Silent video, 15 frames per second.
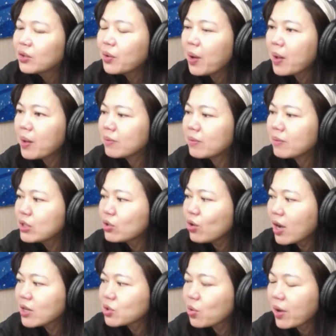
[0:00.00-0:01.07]
对，民
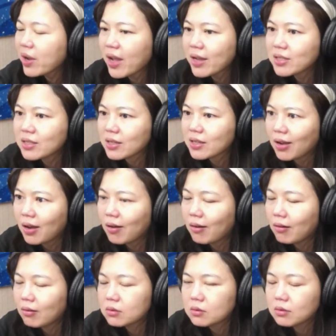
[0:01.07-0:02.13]
众还是会看整
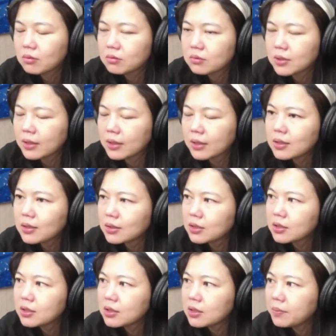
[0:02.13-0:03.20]
个整体的
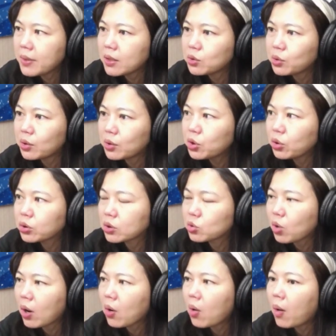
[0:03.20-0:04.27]
经济面、全球的
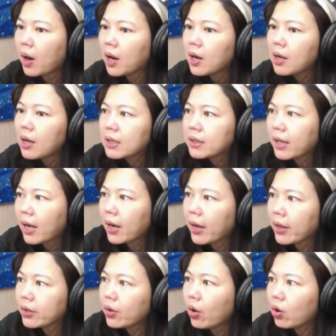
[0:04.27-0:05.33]
状况，然后
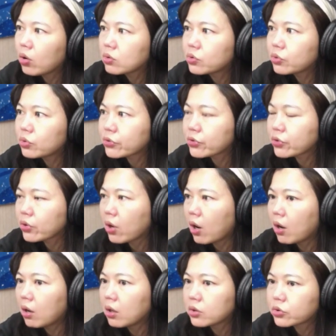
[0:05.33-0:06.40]
还有就是
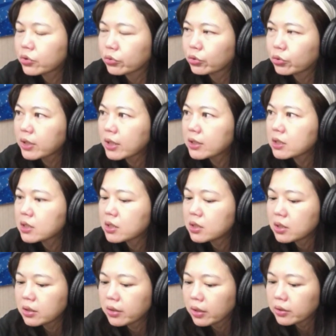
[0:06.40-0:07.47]
呃手头上的资
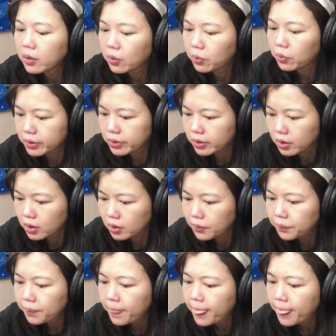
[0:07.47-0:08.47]
金等等问题。